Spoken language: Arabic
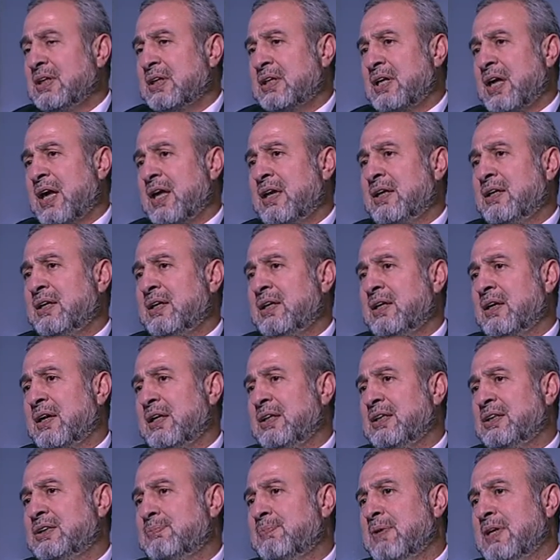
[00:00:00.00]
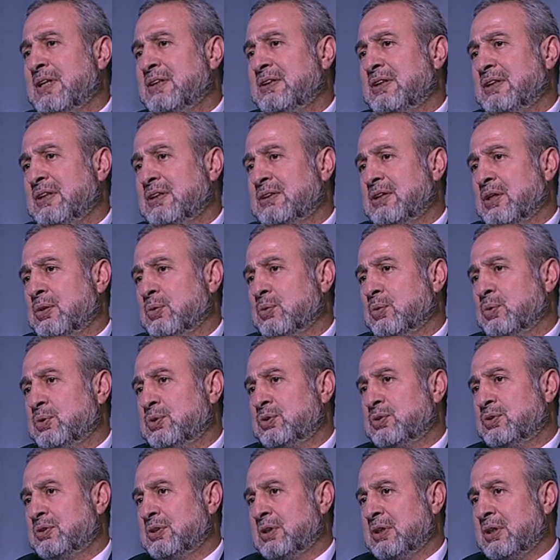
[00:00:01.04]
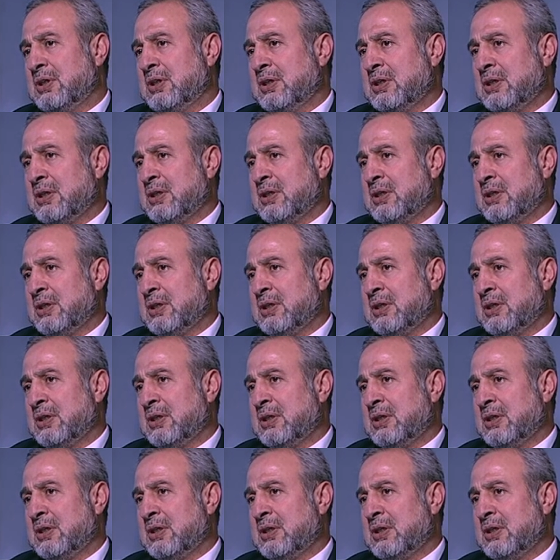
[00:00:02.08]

كان رئيس بلديه القدس آه،